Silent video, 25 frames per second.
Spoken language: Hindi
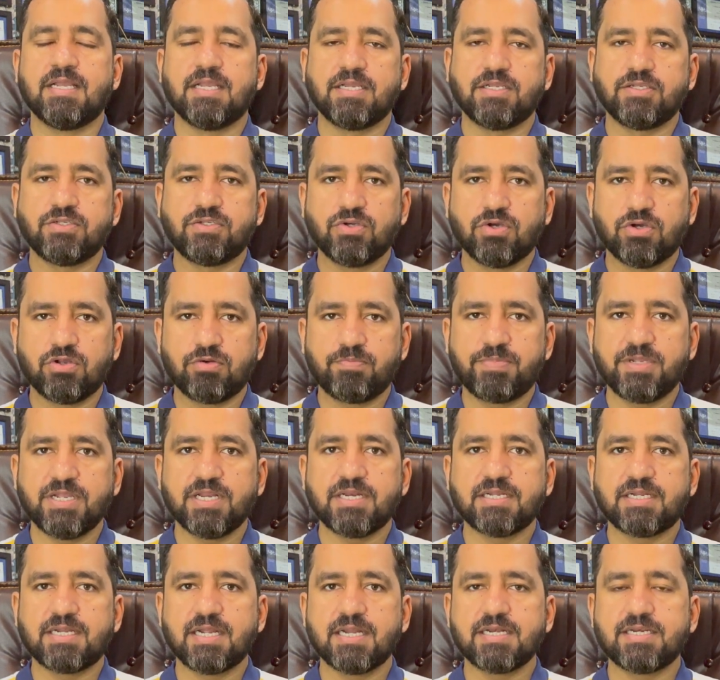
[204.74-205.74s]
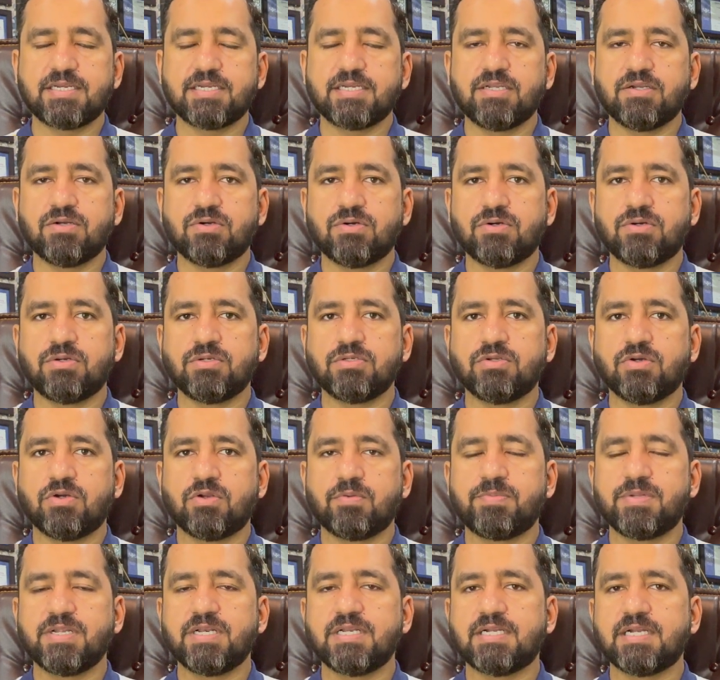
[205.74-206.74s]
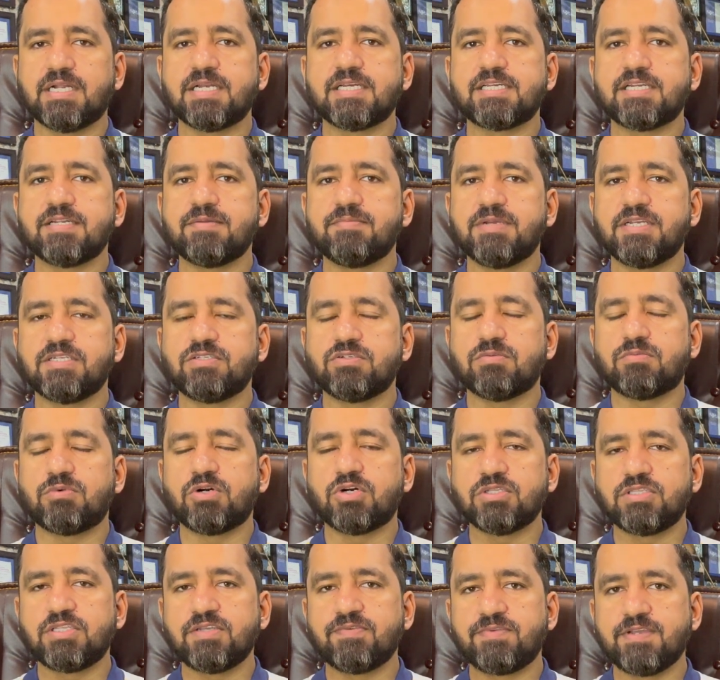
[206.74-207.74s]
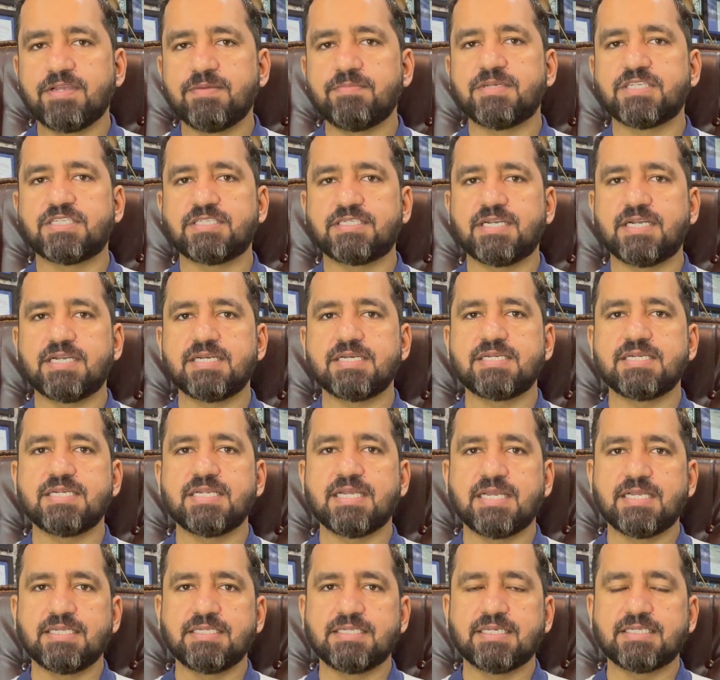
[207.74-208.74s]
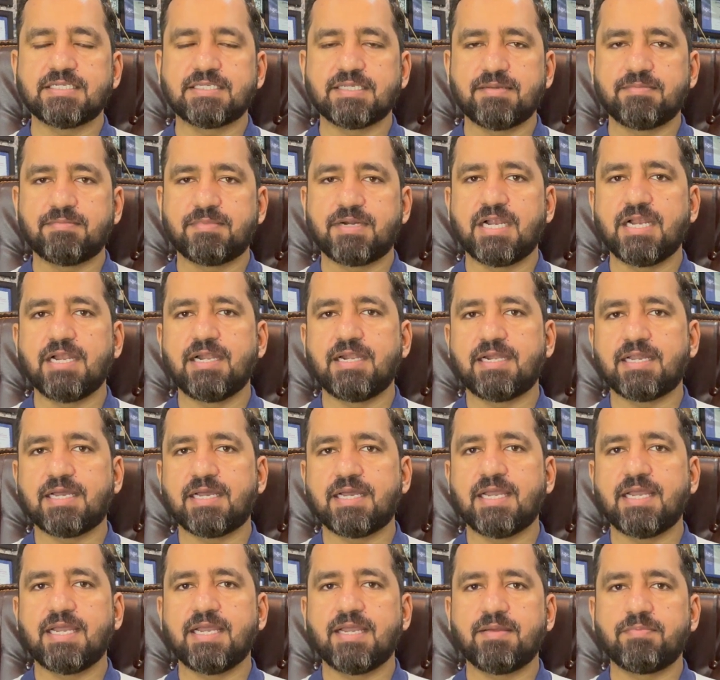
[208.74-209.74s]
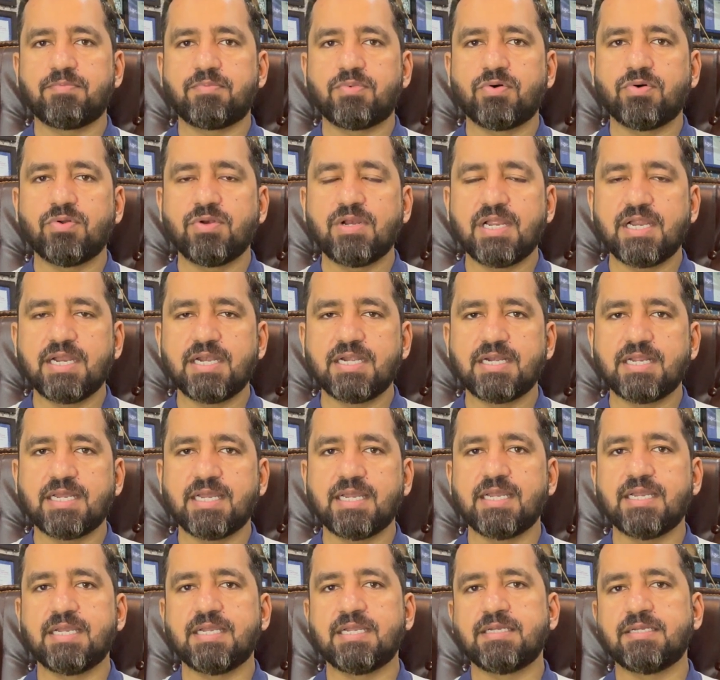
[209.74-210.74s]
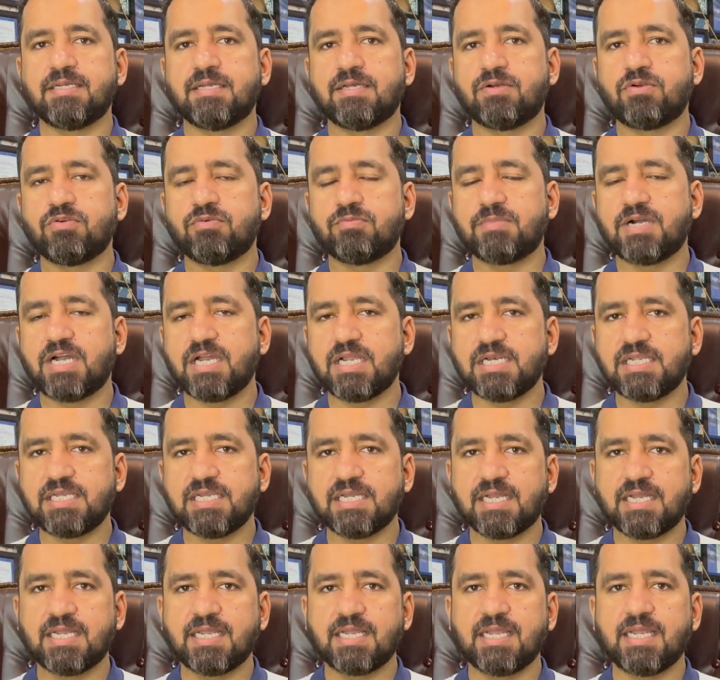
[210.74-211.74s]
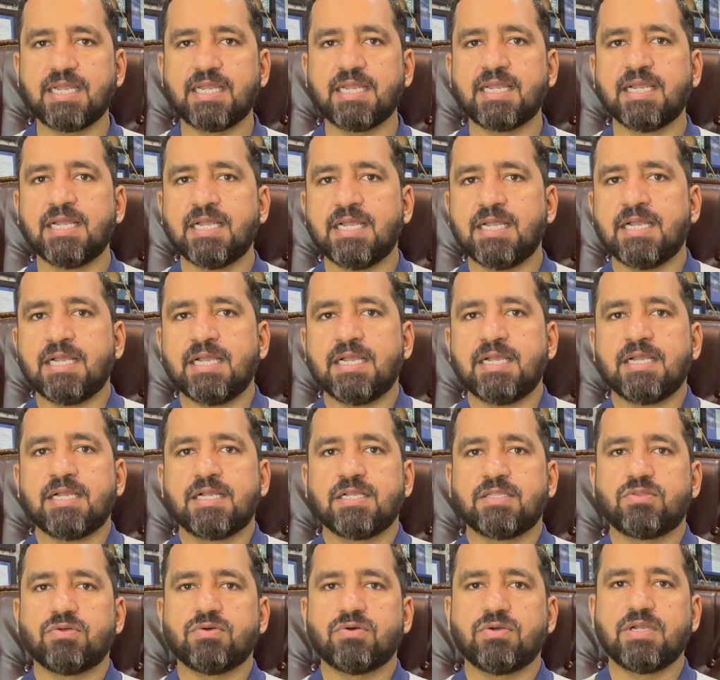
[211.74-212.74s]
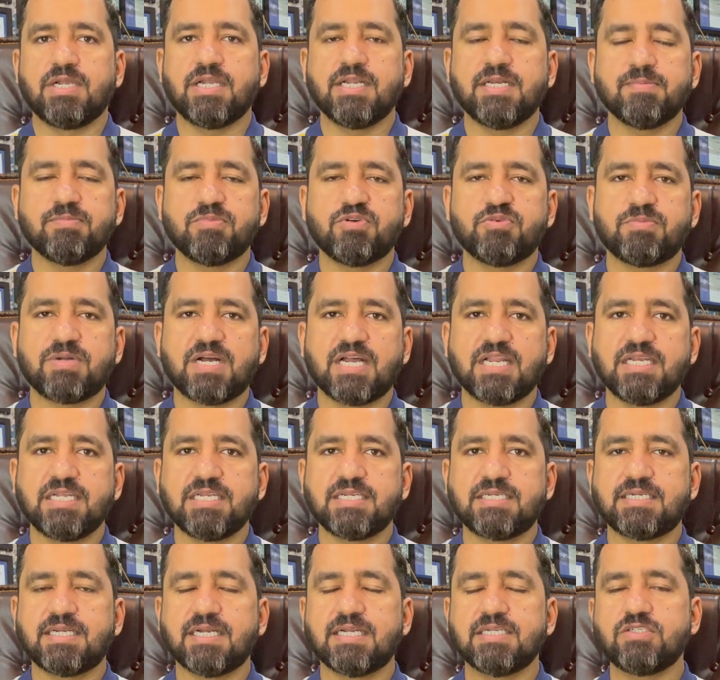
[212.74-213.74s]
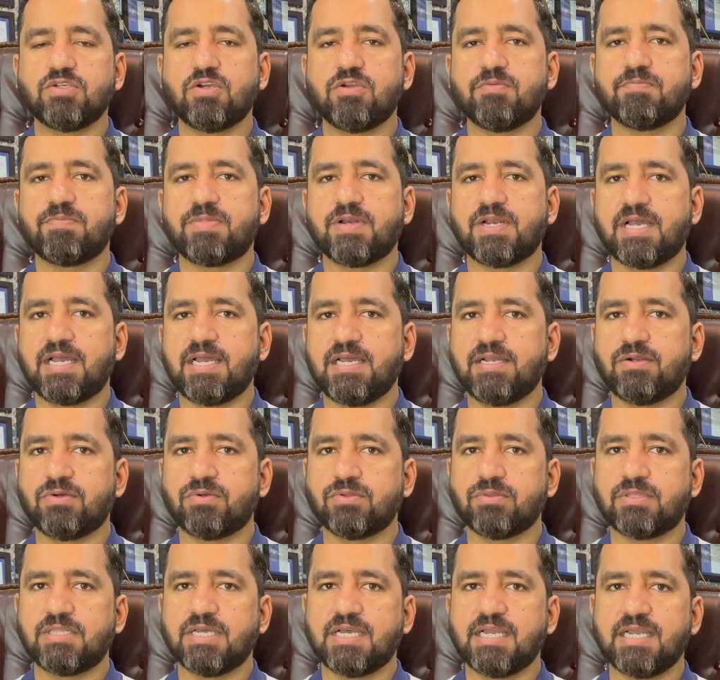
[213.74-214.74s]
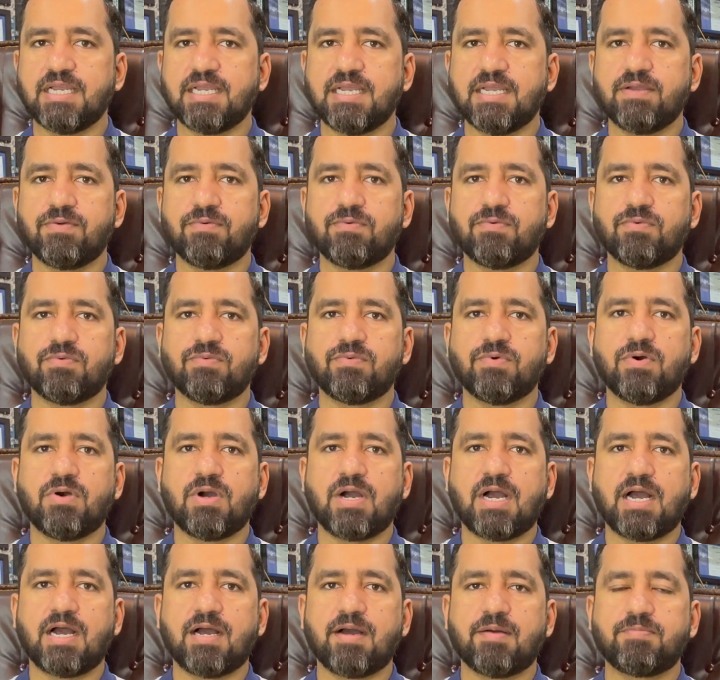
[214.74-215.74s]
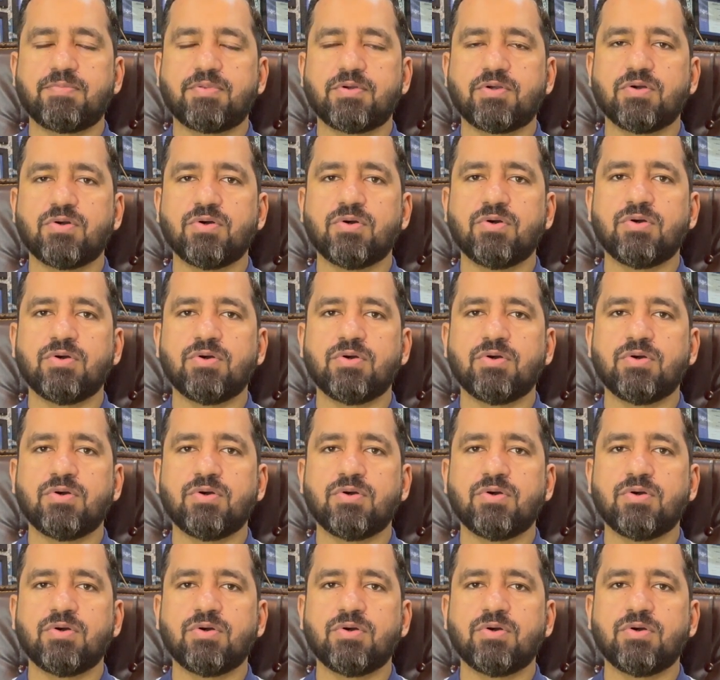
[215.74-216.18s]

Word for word: यूरोपियन कंट्री हो यूरोपियन कंट्री में जो बहुत ही फेमस कंट्री हैं जैसे माल्टा है पोलैंड है रोमानिया है तो इन ममालिक का जो एम्प्लॉयर होता है वो आपको